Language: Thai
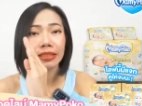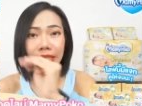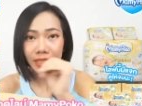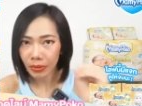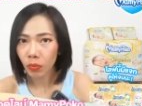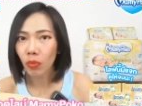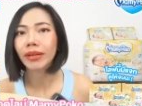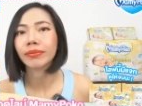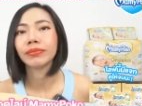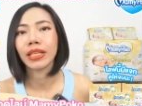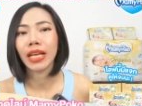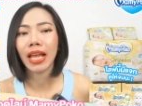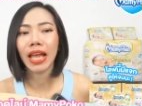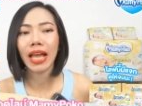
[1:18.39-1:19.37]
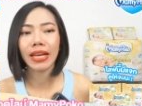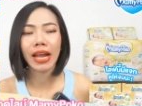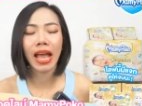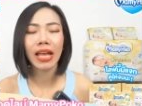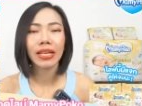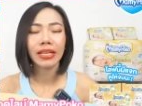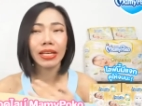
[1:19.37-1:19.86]
20 วันอ่า
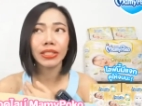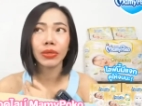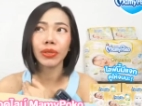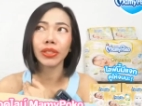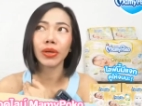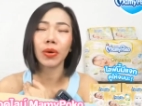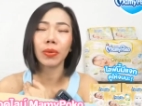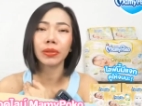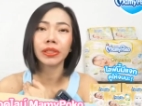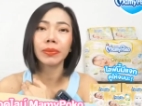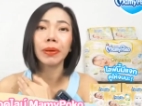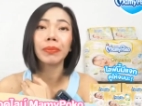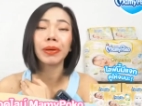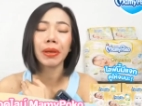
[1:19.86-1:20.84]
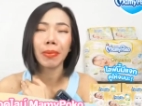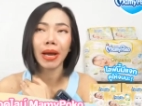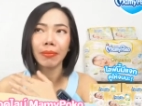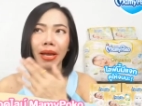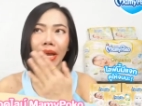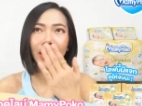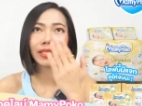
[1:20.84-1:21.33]
นะในชีวิตของที่เป็นพยาบาล
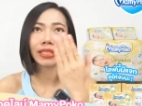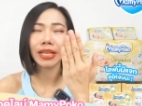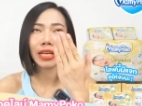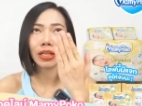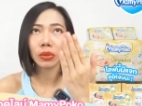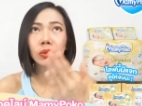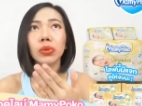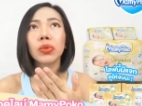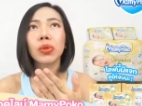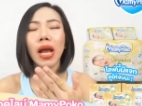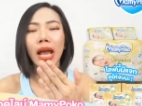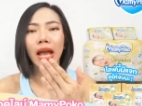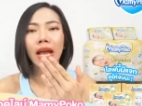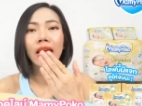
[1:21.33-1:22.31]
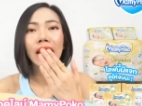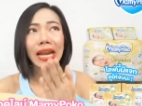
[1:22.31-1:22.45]
มาที่เห็นลูกๆอะคะ่ะ